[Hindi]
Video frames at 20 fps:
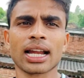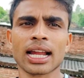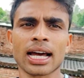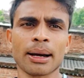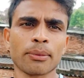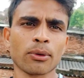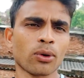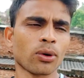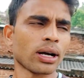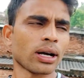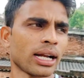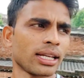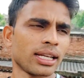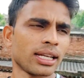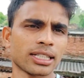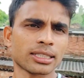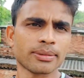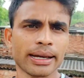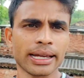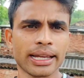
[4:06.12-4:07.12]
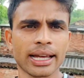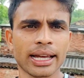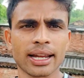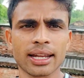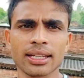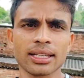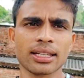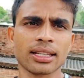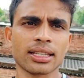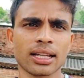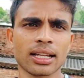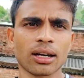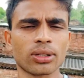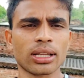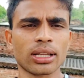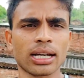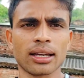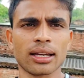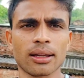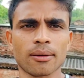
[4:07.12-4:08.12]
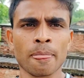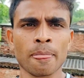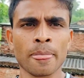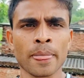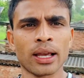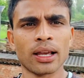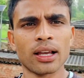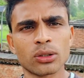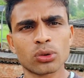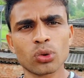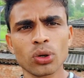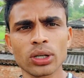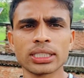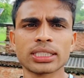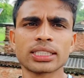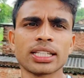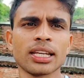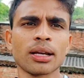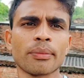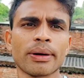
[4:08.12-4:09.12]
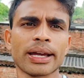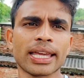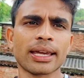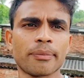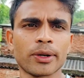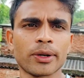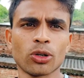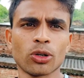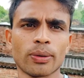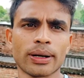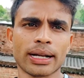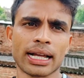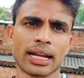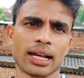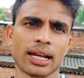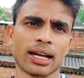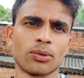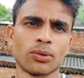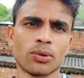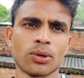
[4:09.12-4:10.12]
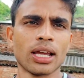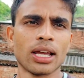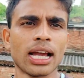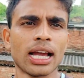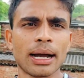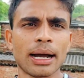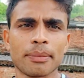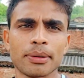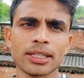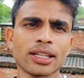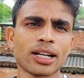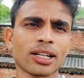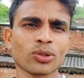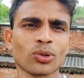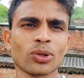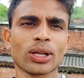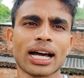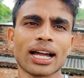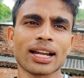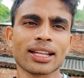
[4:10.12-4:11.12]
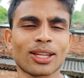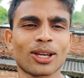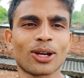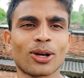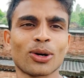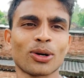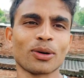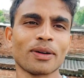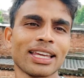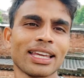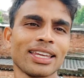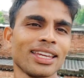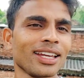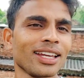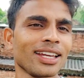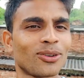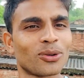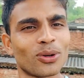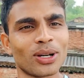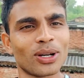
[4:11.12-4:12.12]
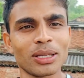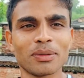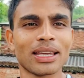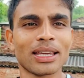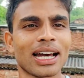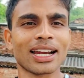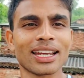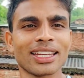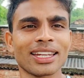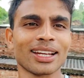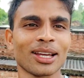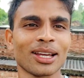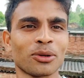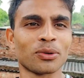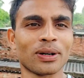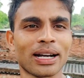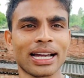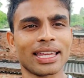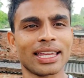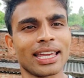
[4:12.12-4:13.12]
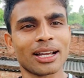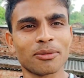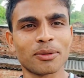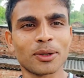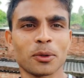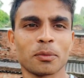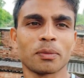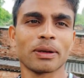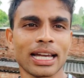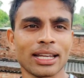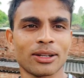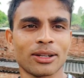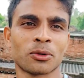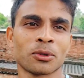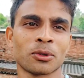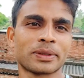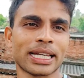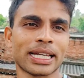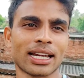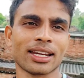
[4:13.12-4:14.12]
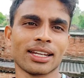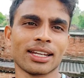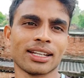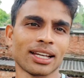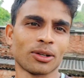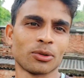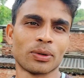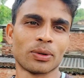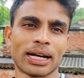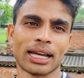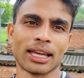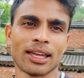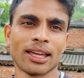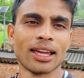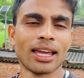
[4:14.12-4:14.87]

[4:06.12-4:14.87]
ना आप लोगों का नीलेश भाई अर्निंग कितना होता है तो इसलिए मैं ये वीडियो बना रहा हूँ अभी तक तो यार देखो भाई कोई भी अर्निंग नहीं हुआ है एक भी रुपया यूट्यूब से अर्निंग नहीं हुआ है